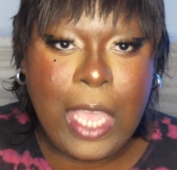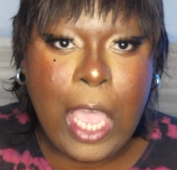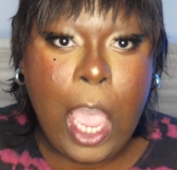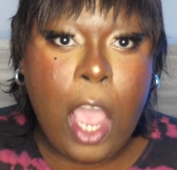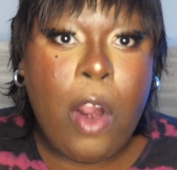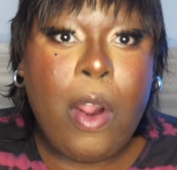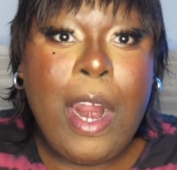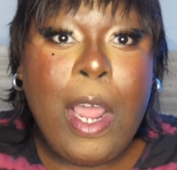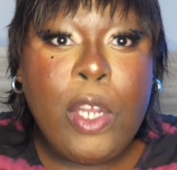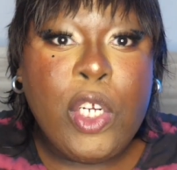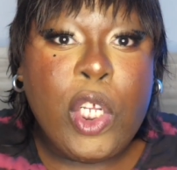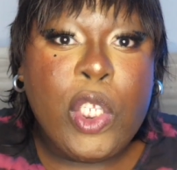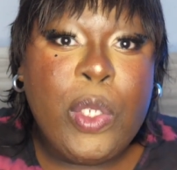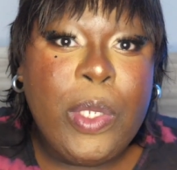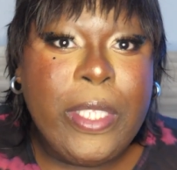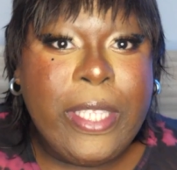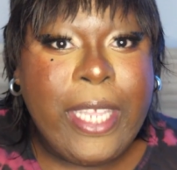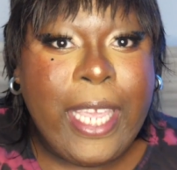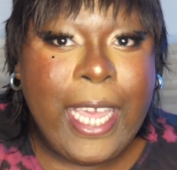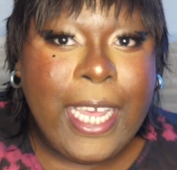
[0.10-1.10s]
Alors là,
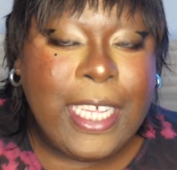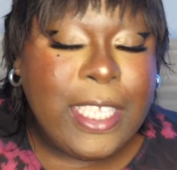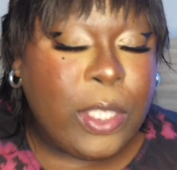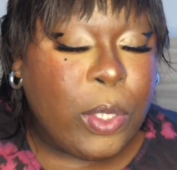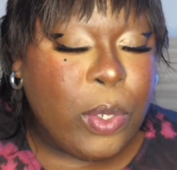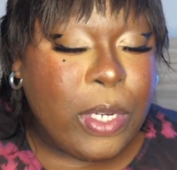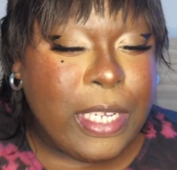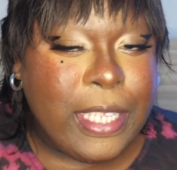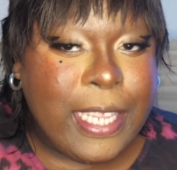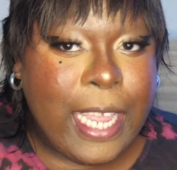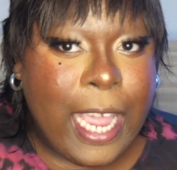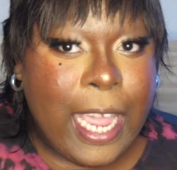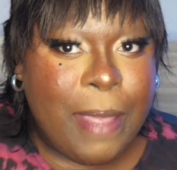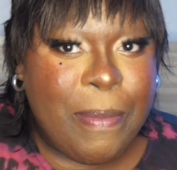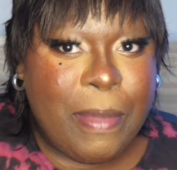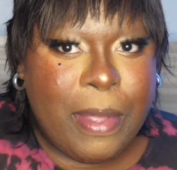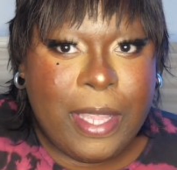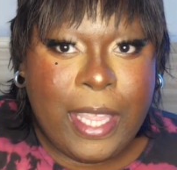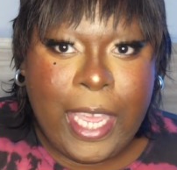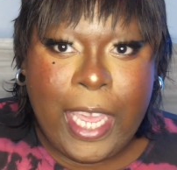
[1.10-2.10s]
aujourd'hui, très story
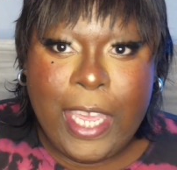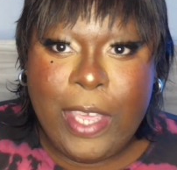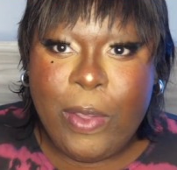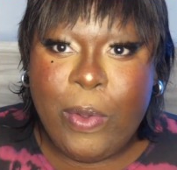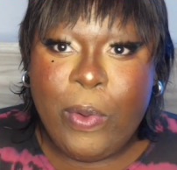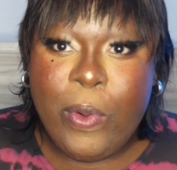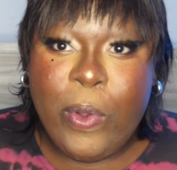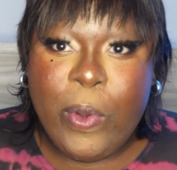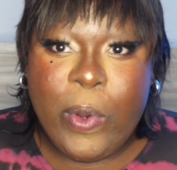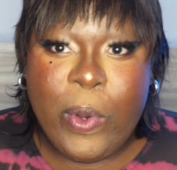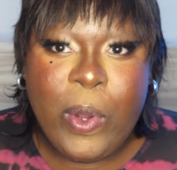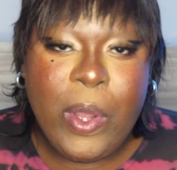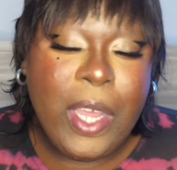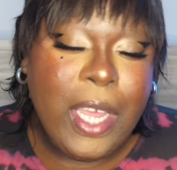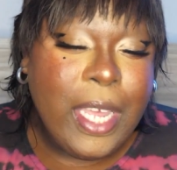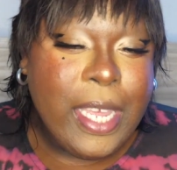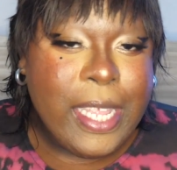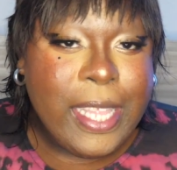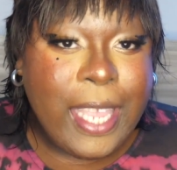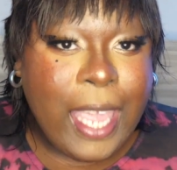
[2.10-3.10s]
time, très you know,
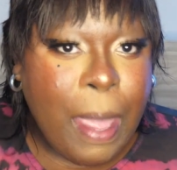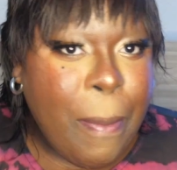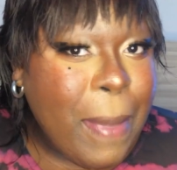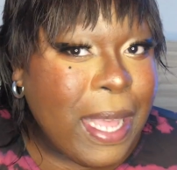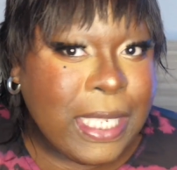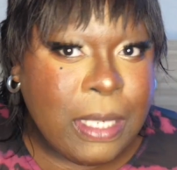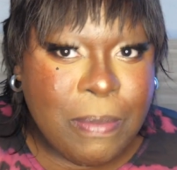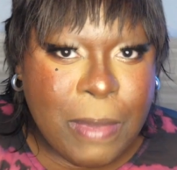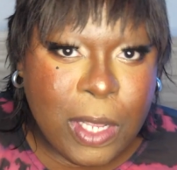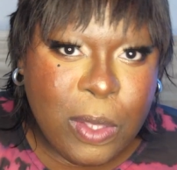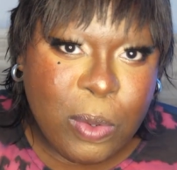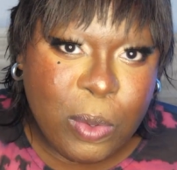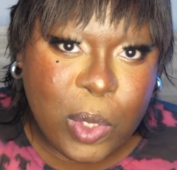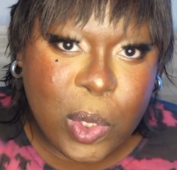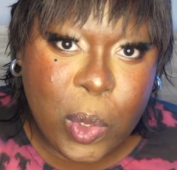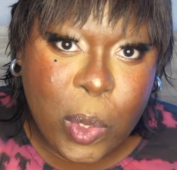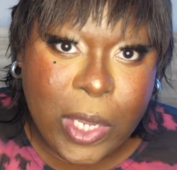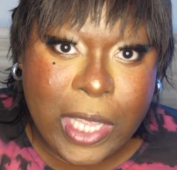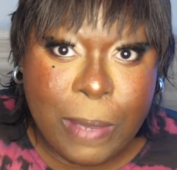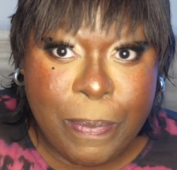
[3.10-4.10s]
très Mardi Matou,
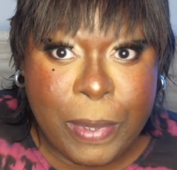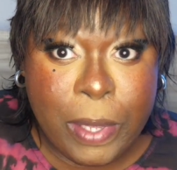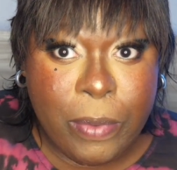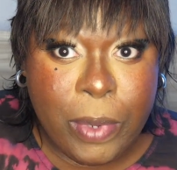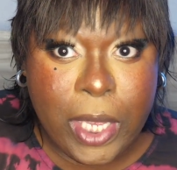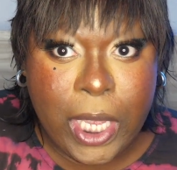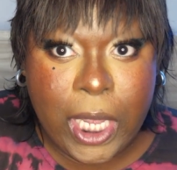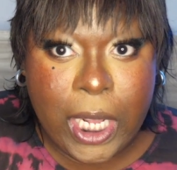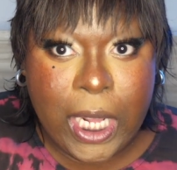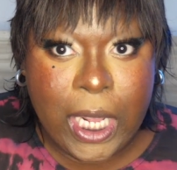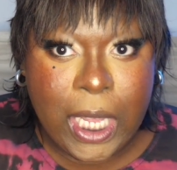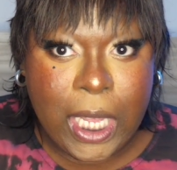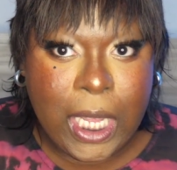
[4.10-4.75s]
tu connais plus vite